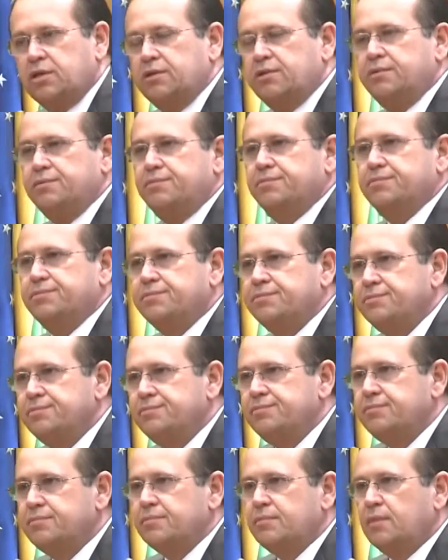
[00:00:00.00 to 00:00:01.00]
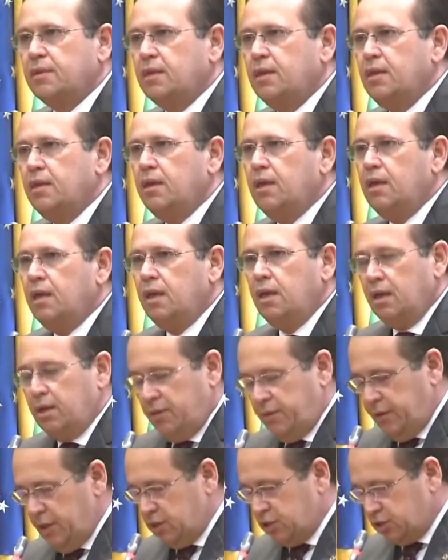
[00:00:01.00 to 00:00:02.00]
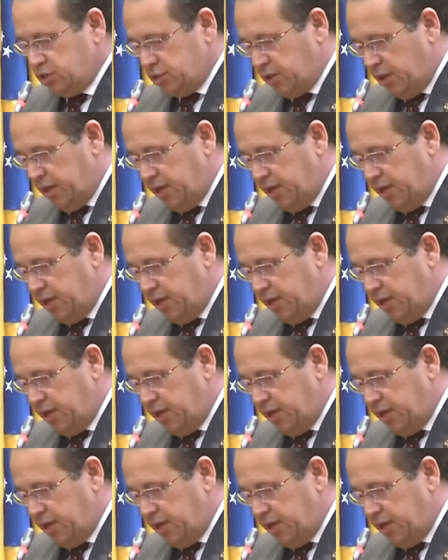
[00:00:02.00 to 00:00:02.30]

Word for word: Na próxima terça-feira, uma audiência